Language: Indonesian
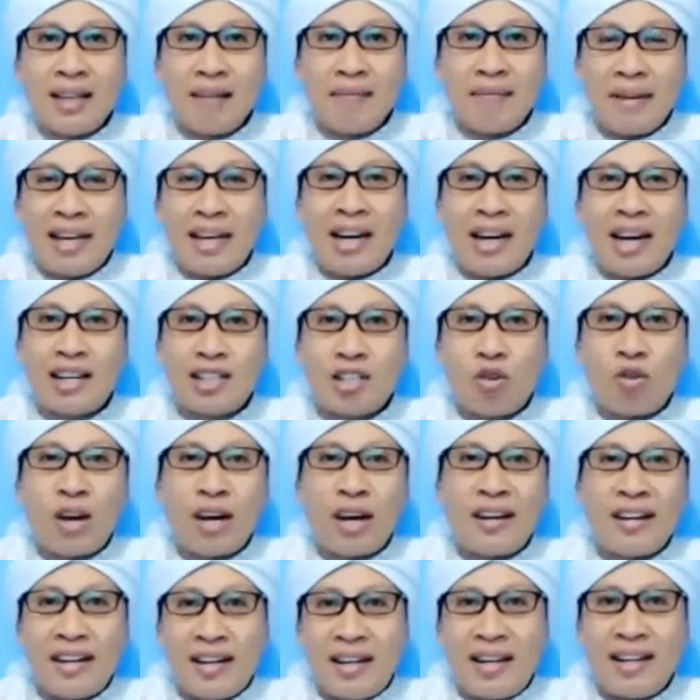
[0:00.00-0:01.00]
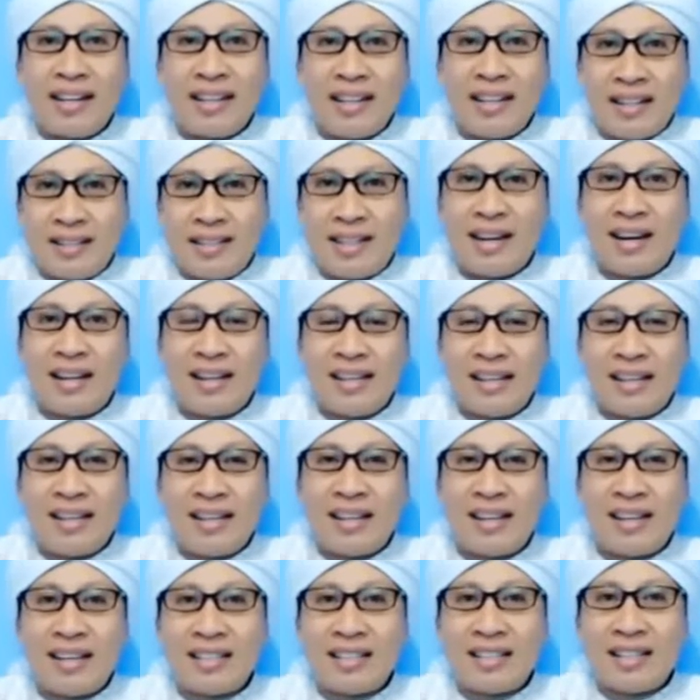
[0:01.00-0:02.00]
Saya pengen ada seorang dalang yang sangat
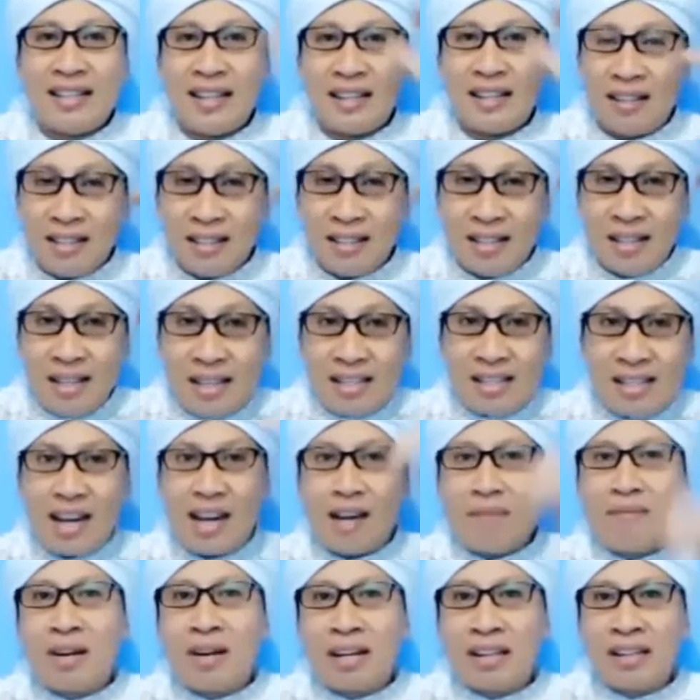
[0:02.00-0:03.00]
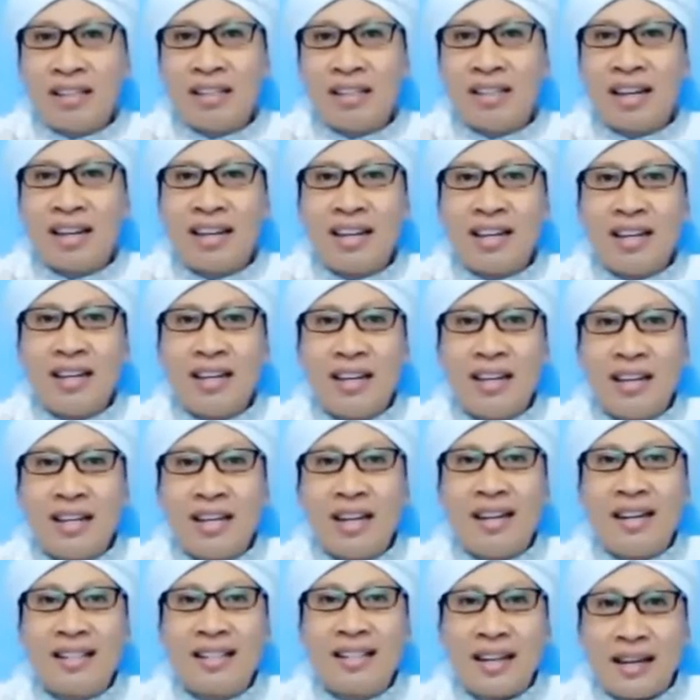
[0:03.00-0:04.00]
dekat dengan saya, yang sangat mengerti tentang
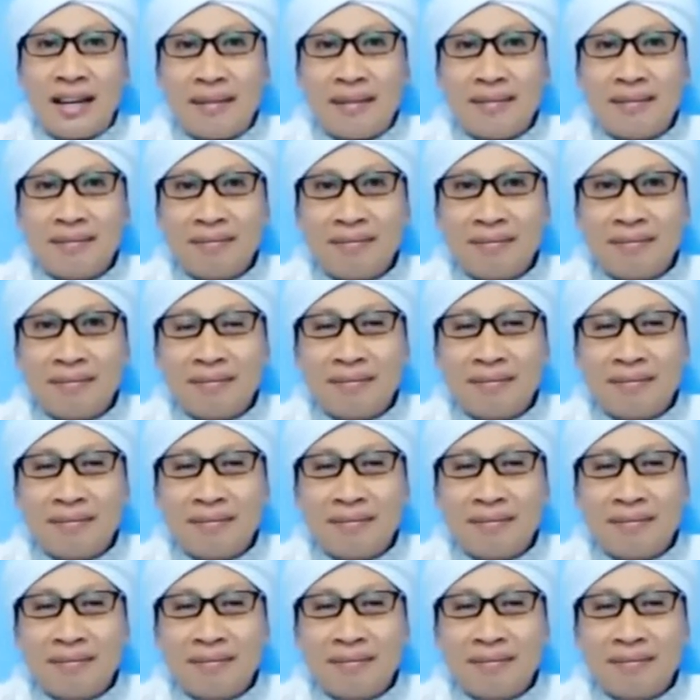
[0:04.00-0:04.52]
IEDD saya.